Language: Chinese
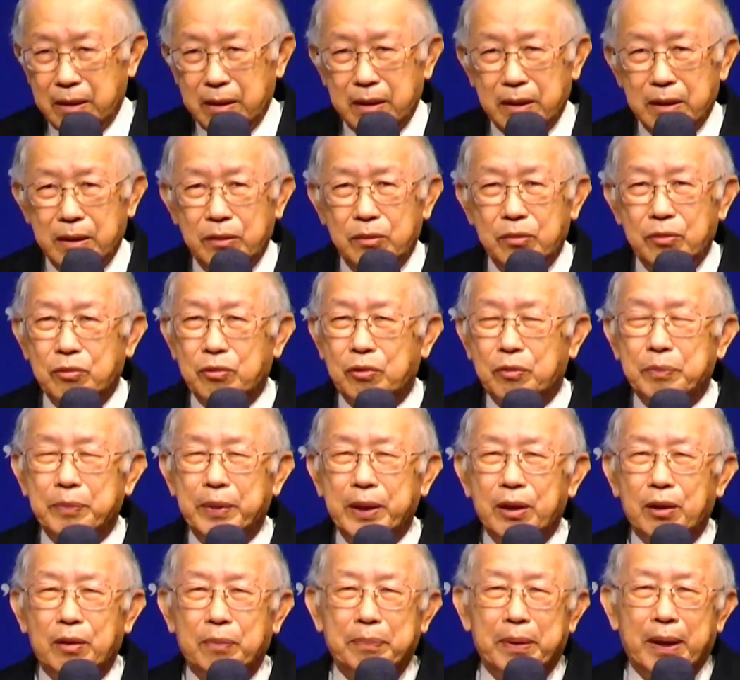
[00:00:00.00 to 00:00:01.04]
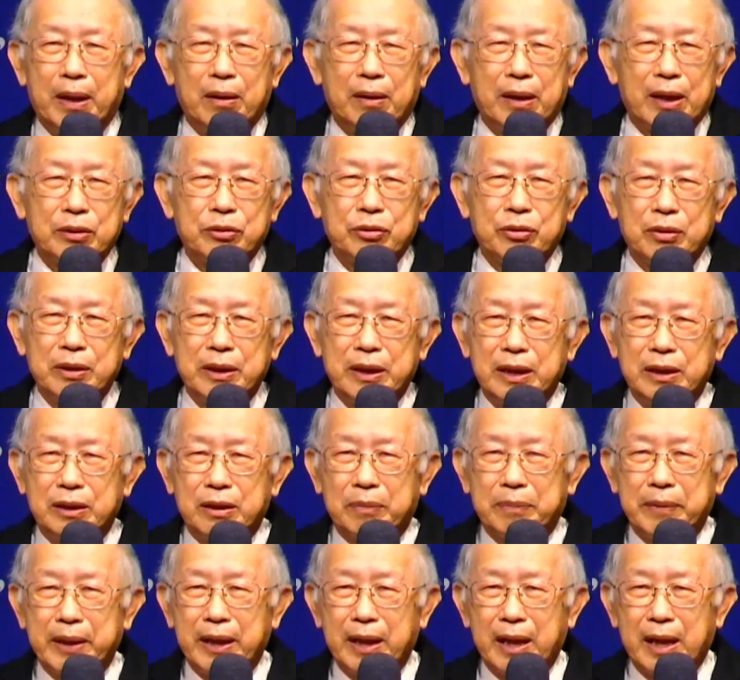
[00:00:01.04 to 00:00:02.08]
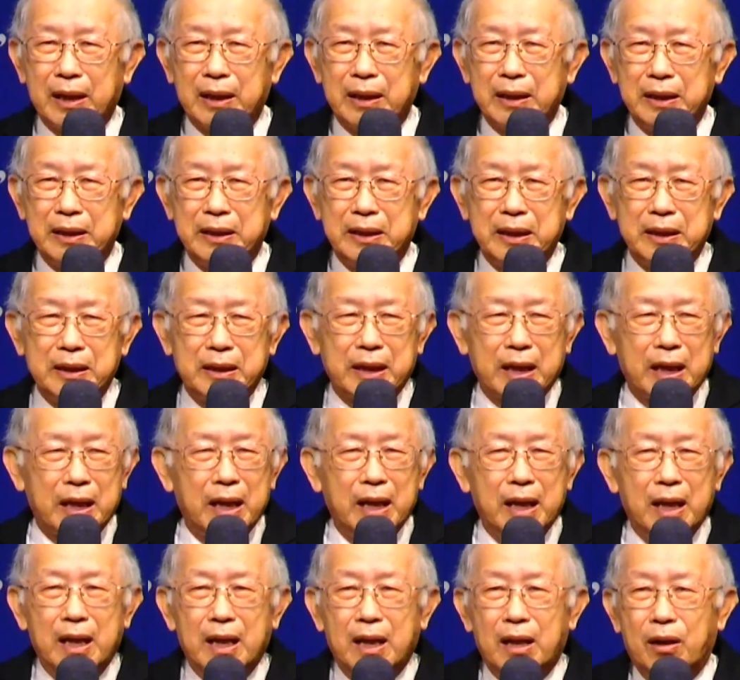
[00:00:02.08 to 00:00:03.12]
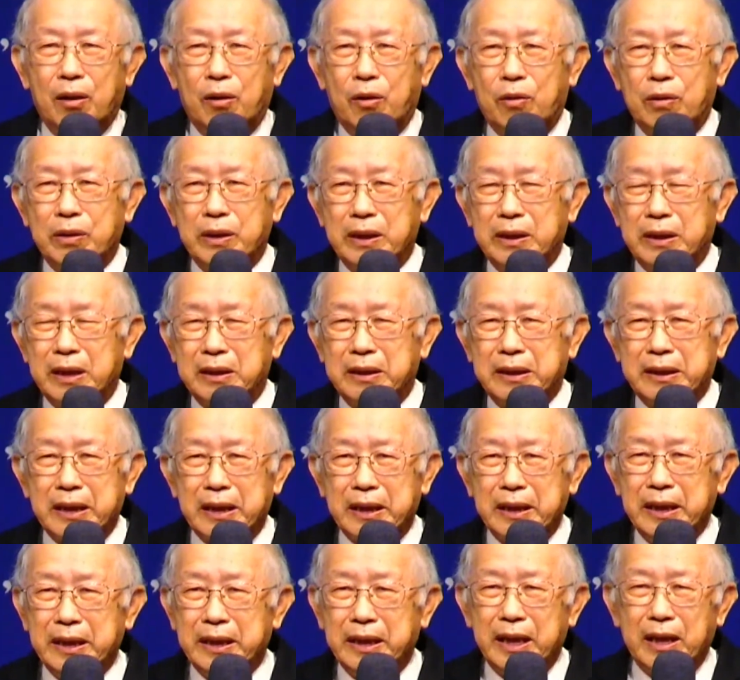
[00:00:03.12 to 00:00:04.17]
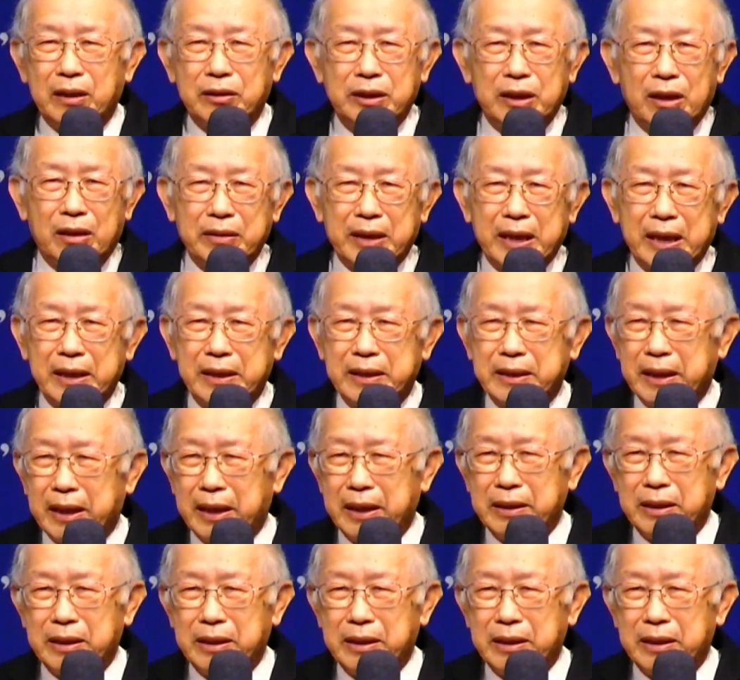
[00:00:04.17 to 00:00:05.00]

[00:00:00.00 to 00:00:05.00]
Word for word: 因为我没有办法说你怎么样，你现在哦，你的生意你要交给谁？